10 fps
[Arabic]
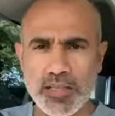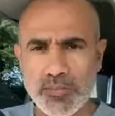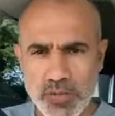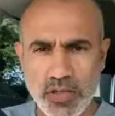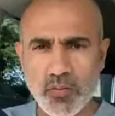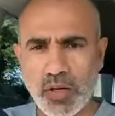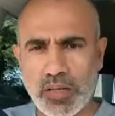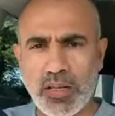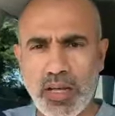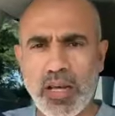لازم يسوق
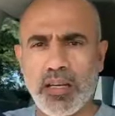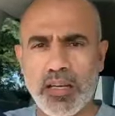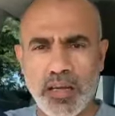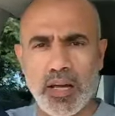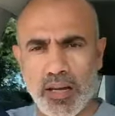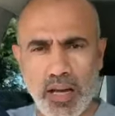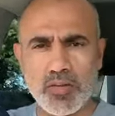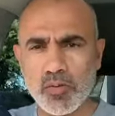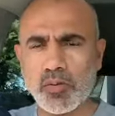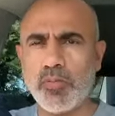للأهل لأن يعني أنا راح
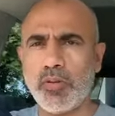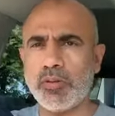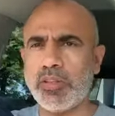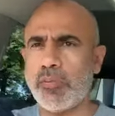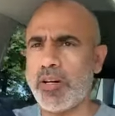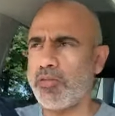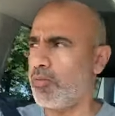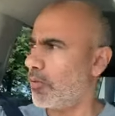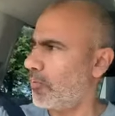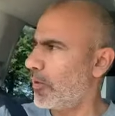أشتغل بالعطلة
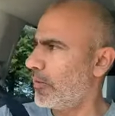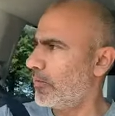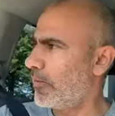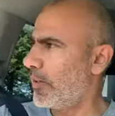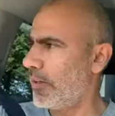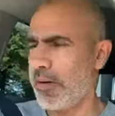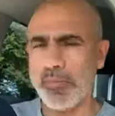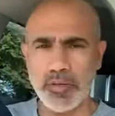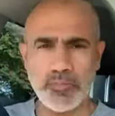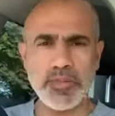باشر وعقبة فهم
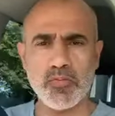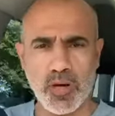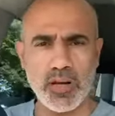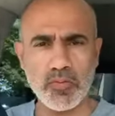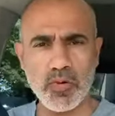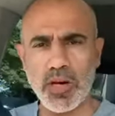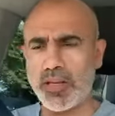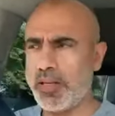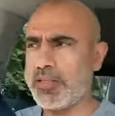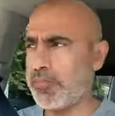يعني مسواق وهاي
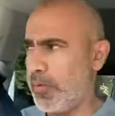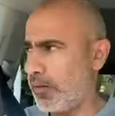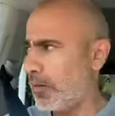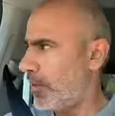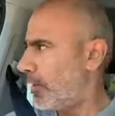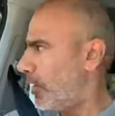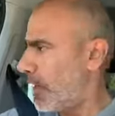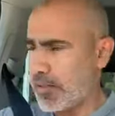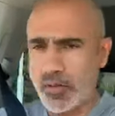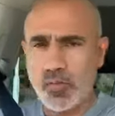لازم
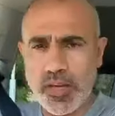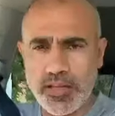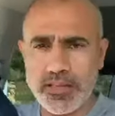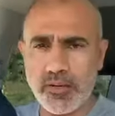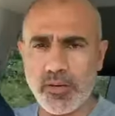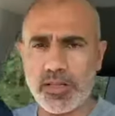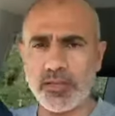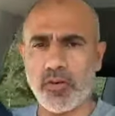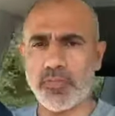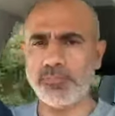أسوي هسه ورا
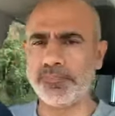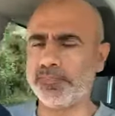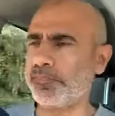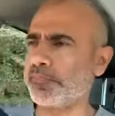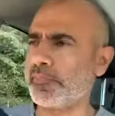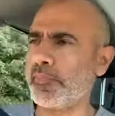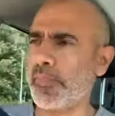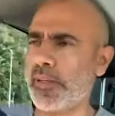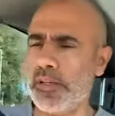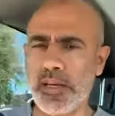الدوام
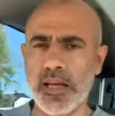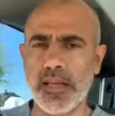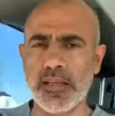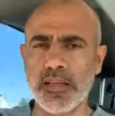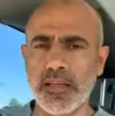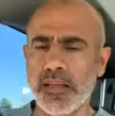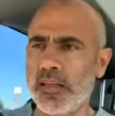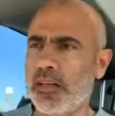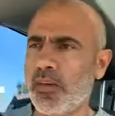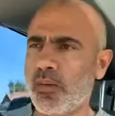للأهل
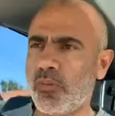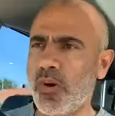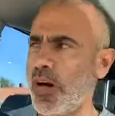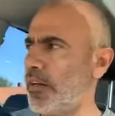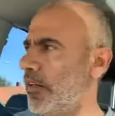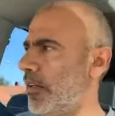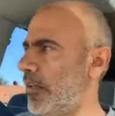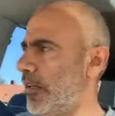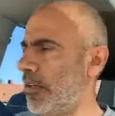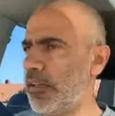أخوان
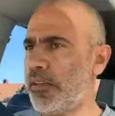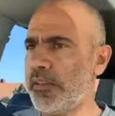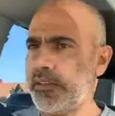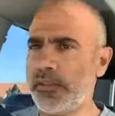آه